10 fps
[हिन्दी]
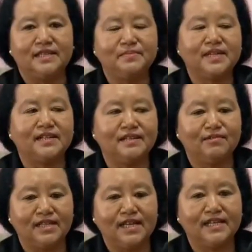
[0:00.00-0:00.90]
सीएम सर ने
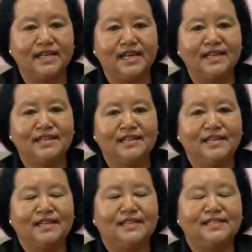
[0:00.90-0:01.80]
वादा किया
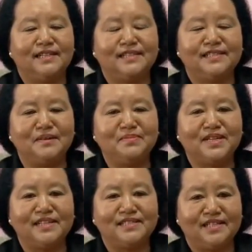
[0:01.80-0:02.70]
इसलिए सीएम
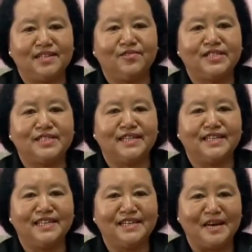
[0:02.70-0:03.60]
सर से रिक्वेस्ट है
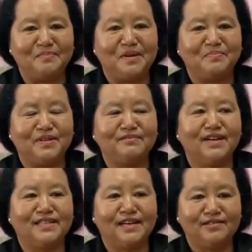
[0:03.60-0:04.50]
कि आप अपना
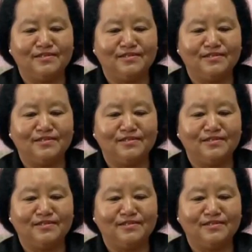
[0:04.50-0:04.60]
वादा